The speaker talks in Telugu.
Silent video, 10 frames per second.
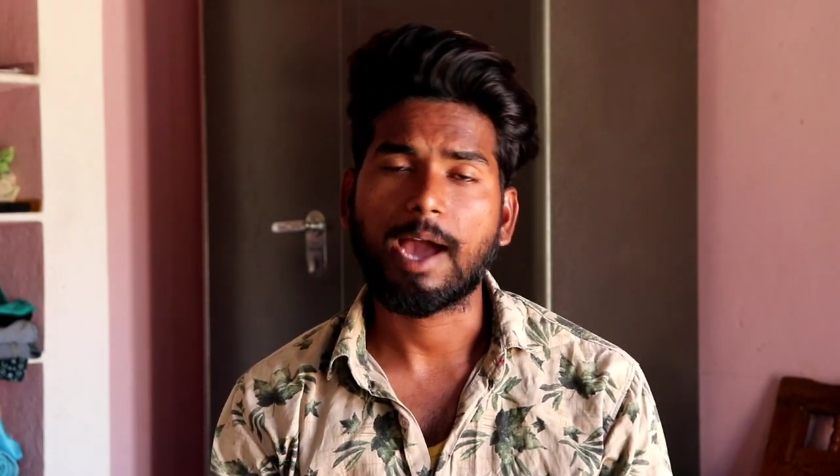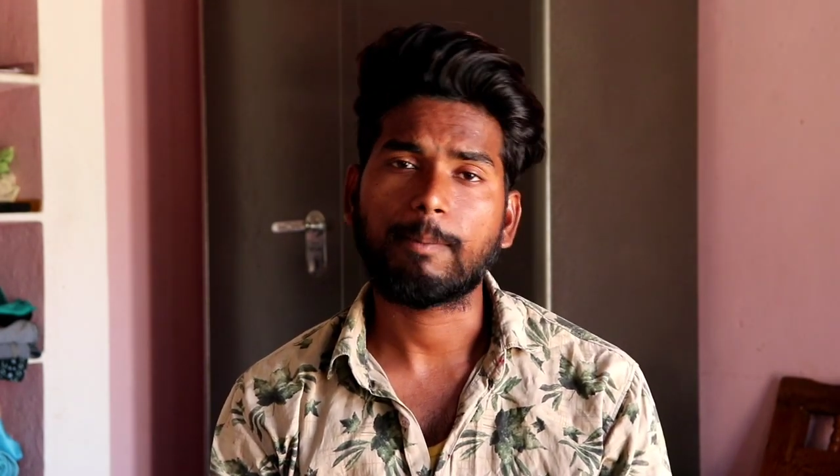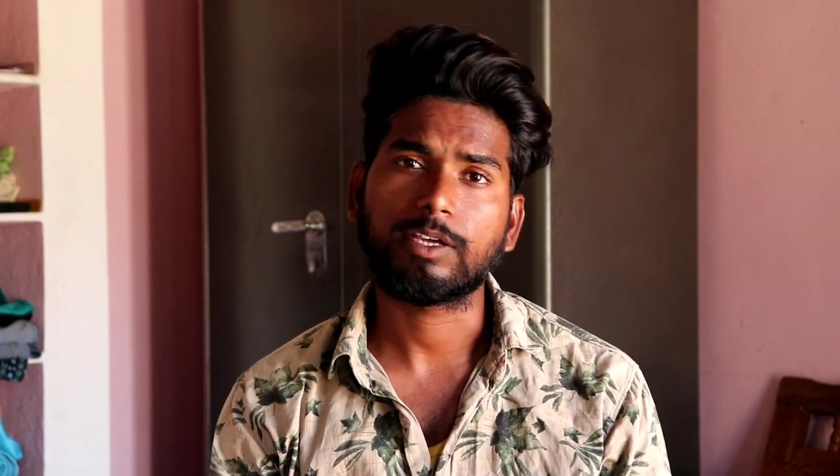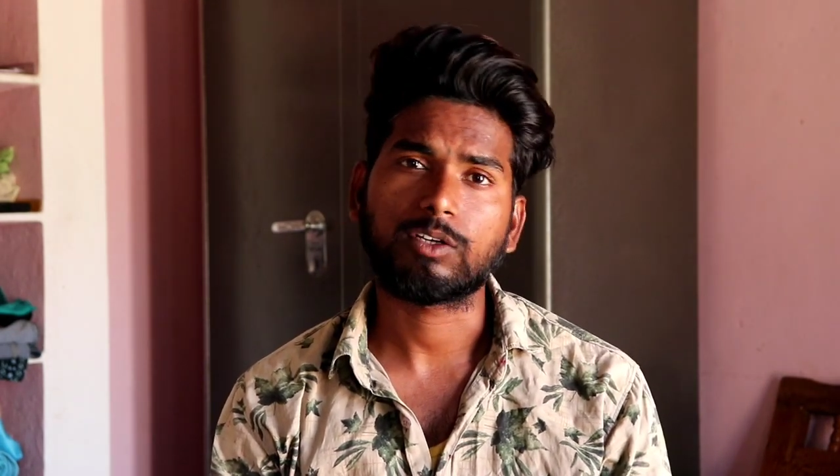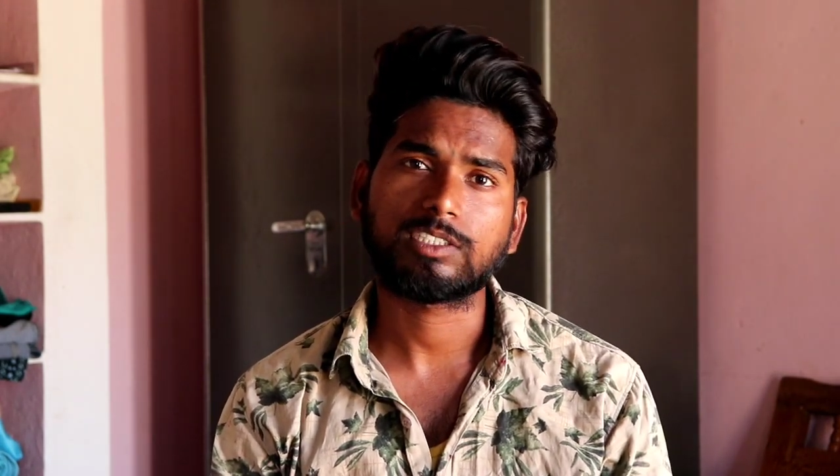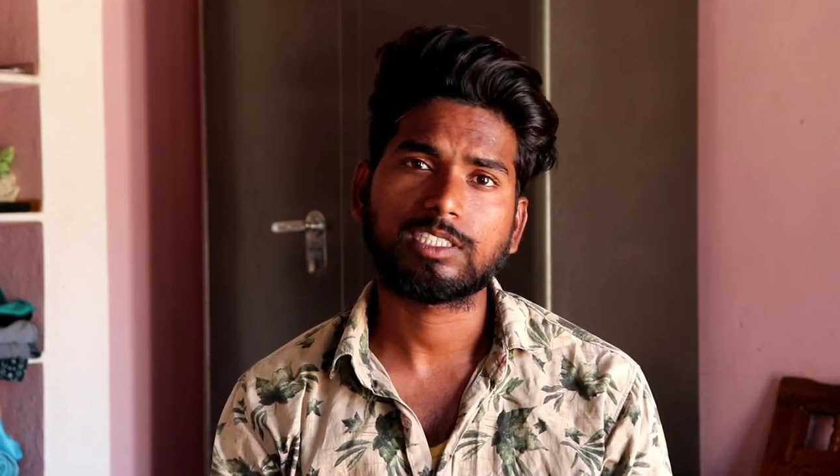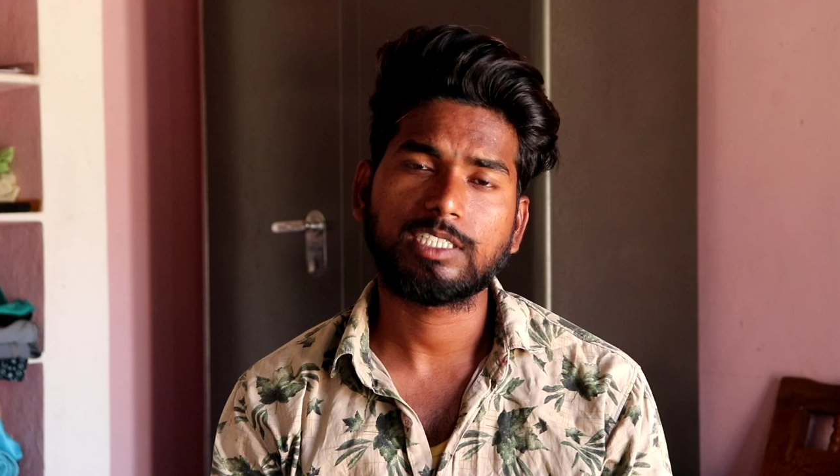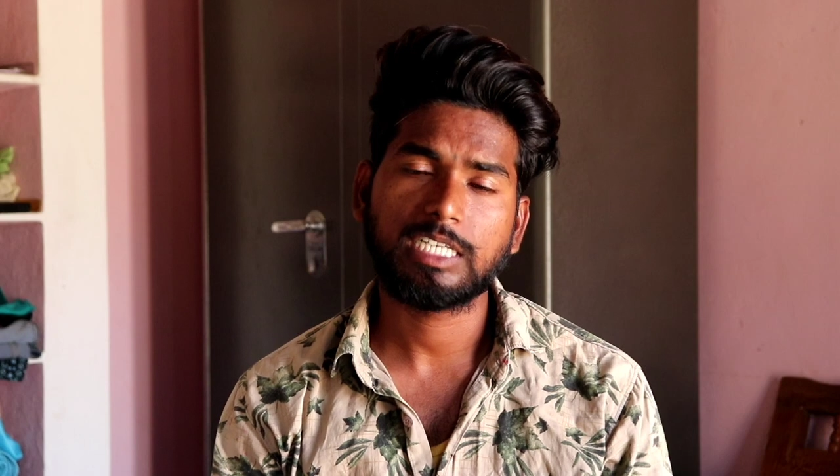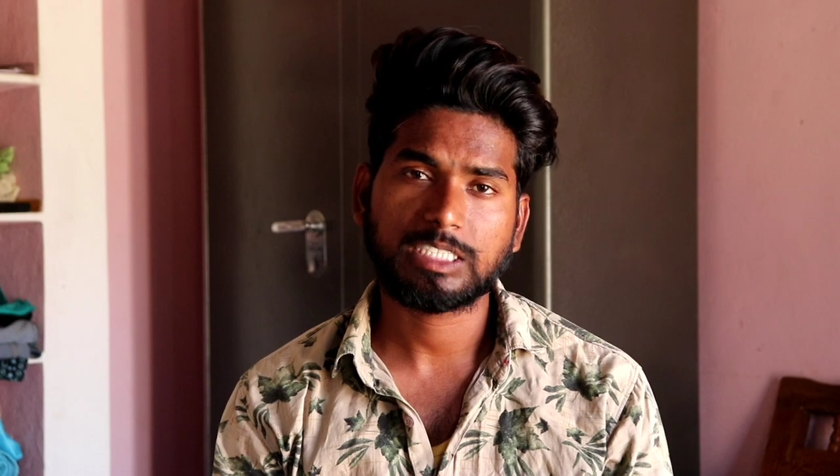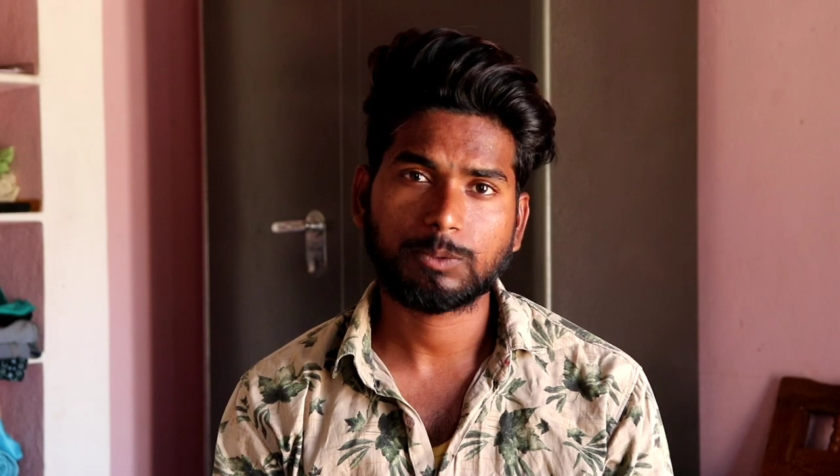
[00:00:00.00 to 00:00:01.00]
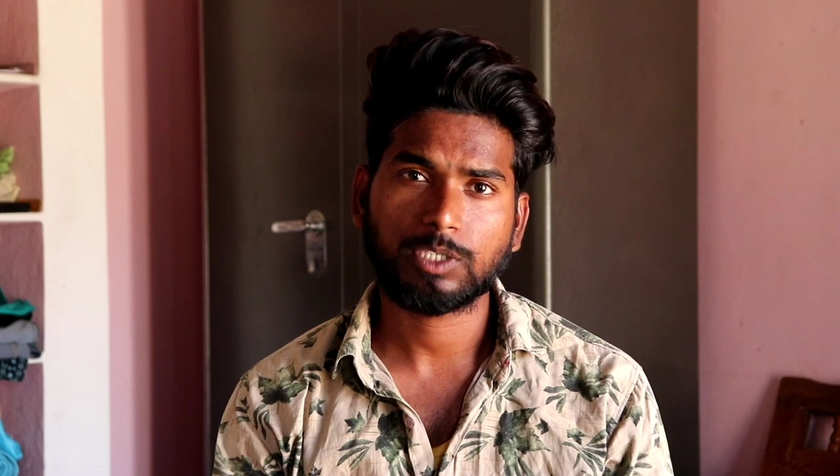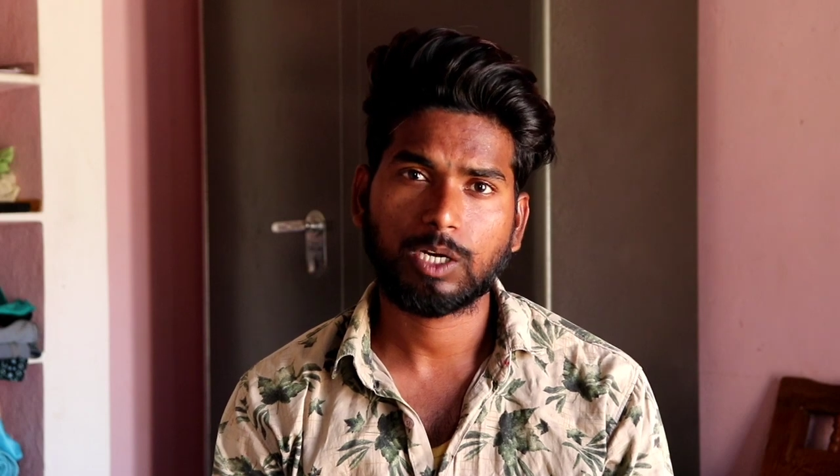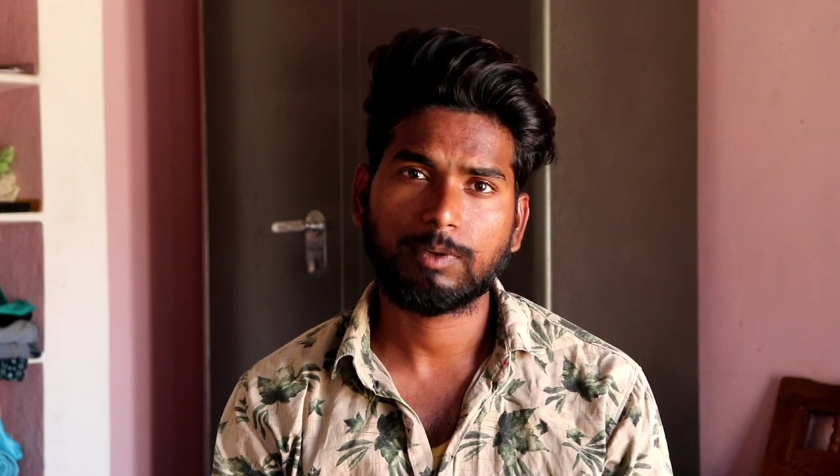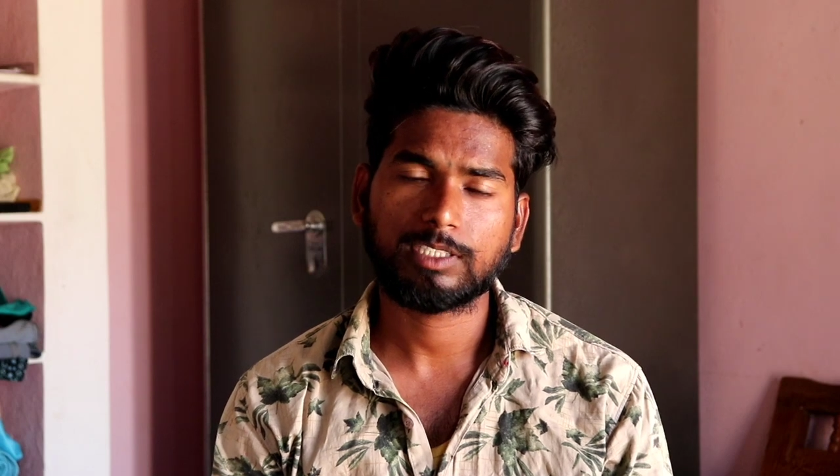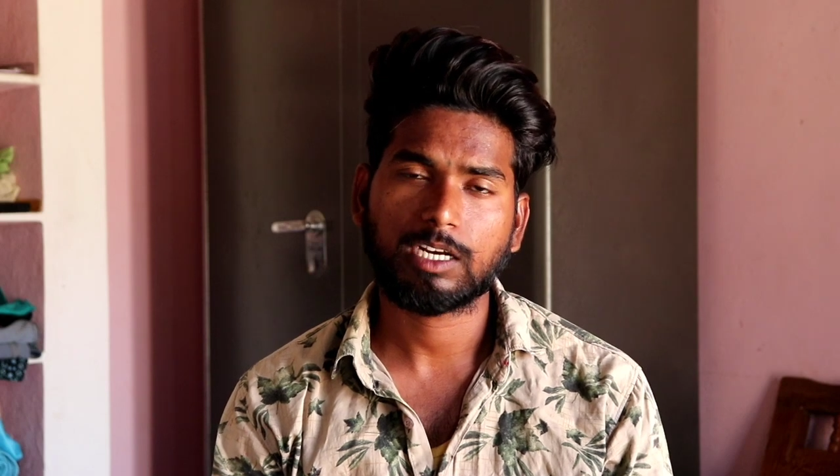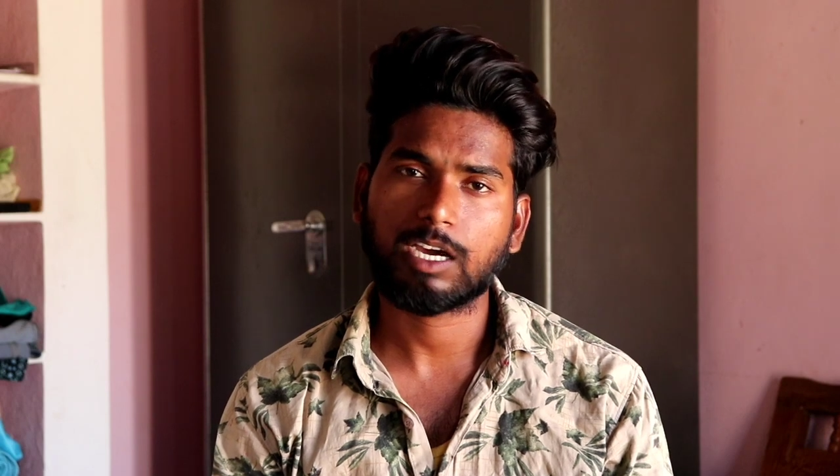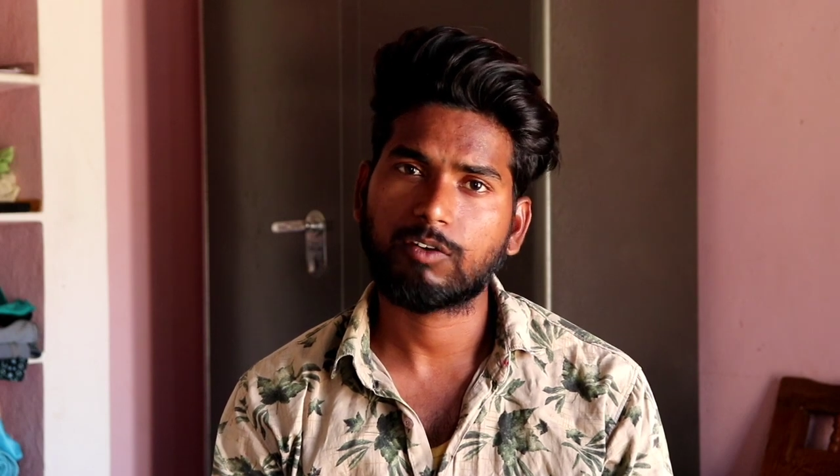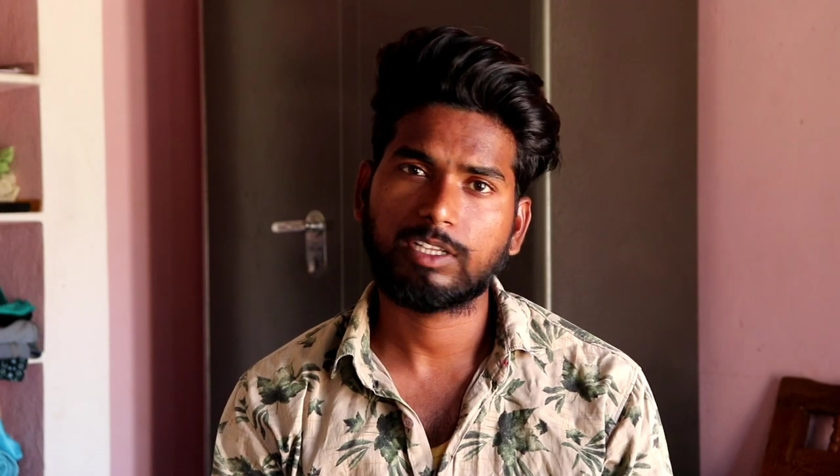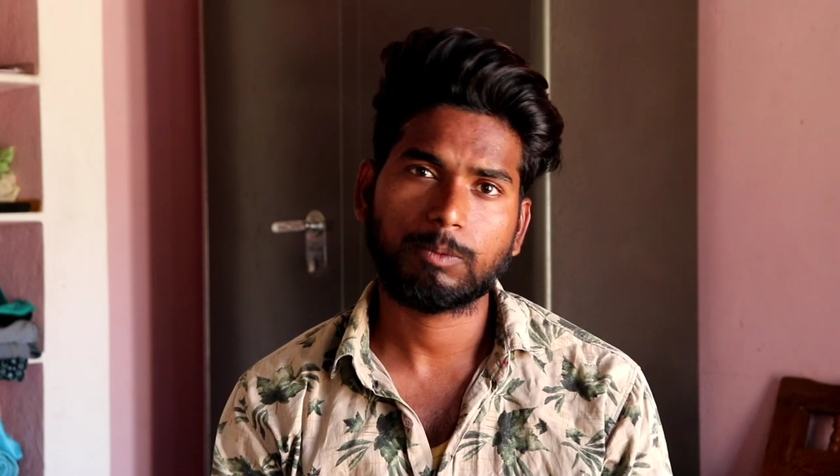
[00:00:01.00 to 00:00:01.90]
యాప్ లింక్ వచ్చేసి డిస్క్రిప్షన్లో పెడతాను అక్కడ